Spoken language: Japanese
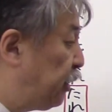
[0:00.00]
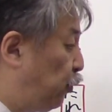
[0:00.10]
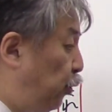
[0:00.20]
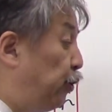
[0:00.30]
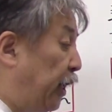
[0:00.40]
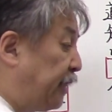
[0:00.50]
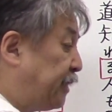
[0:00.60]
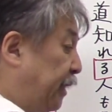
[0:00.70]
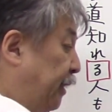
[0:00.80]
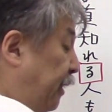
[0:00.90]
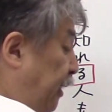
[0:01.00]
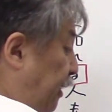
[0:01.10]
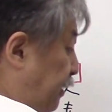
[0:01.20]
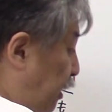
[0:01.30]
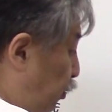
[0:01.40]
たところの朝。
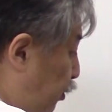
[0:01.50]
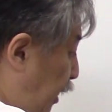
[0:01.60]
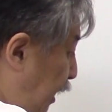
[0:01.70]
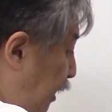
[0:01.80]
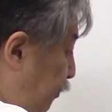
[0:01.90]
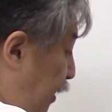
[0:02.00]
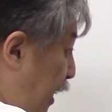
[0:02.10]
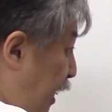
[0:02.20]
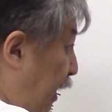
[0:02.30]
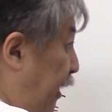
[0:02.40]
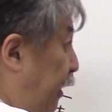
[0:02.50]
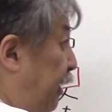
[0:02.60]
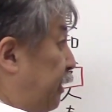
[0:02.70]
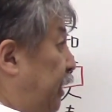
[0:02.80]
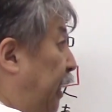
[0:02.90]
さあ、このたりは、
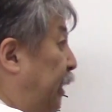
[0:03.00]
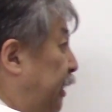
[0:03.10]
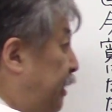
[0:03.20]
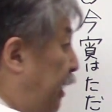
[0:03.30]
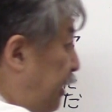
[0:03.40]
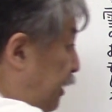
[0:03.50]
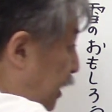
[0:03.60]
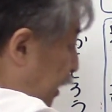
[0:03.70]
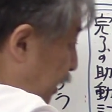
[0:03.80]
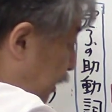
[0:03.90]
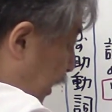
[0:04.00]
たらたりたり